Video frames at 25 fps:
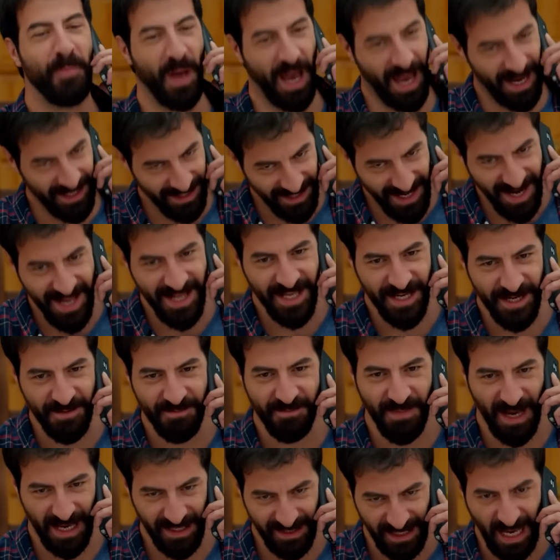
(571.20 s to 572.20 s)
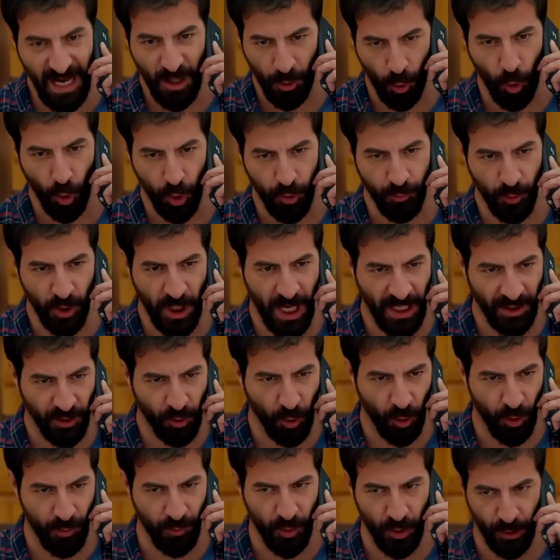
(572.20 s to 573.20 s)
Ben gelirim ben. Sen konumunu at
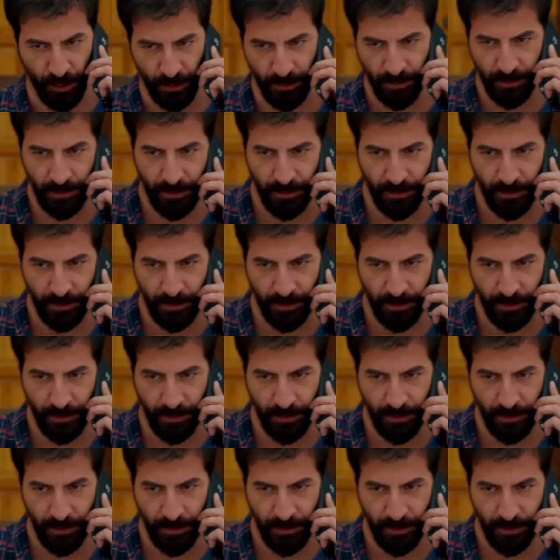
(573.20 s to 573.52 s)
konumunu.